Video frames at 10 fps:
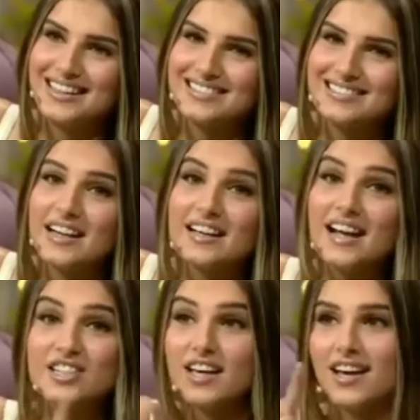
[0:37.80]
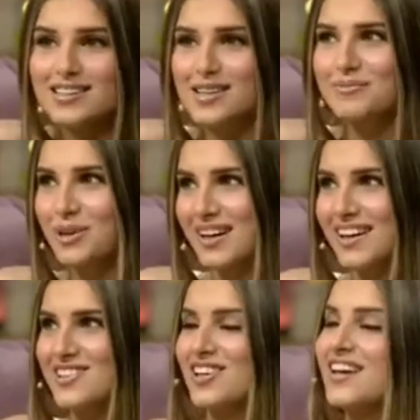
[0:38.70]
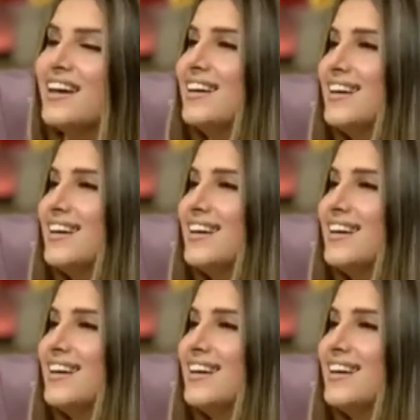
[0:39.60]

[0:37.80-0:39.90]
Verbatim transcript: नहीं करना चाहिए सबको करना चाहिए